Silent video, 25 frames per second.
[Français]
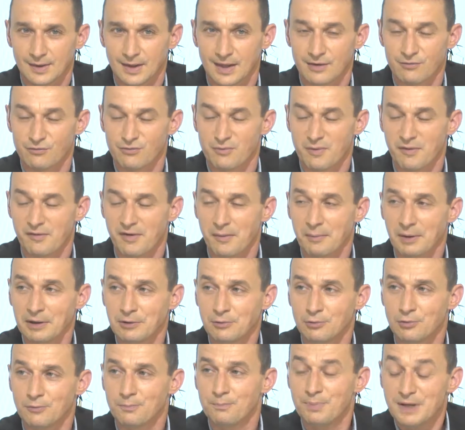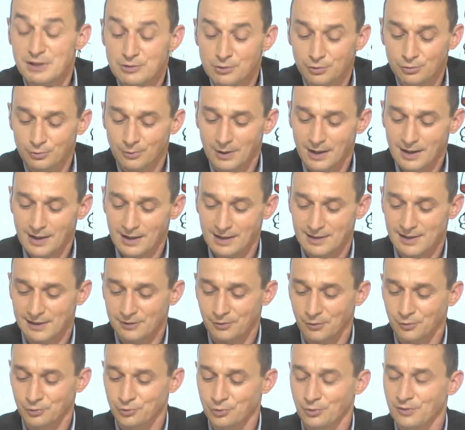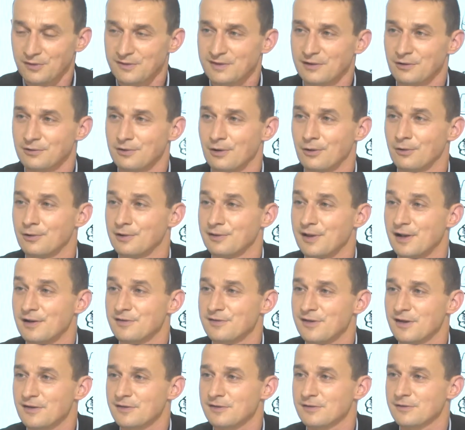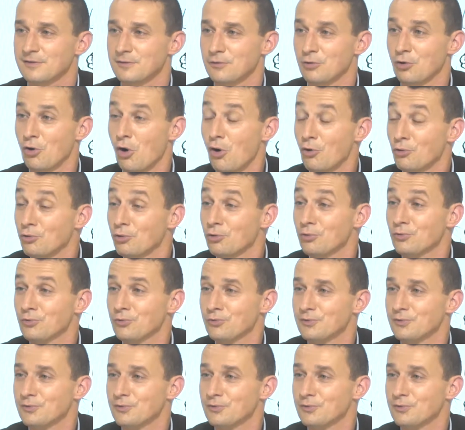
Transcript: Et vous m'avez appris que le Pinot Noir allait être autorisé en, en Alsace Grand Cru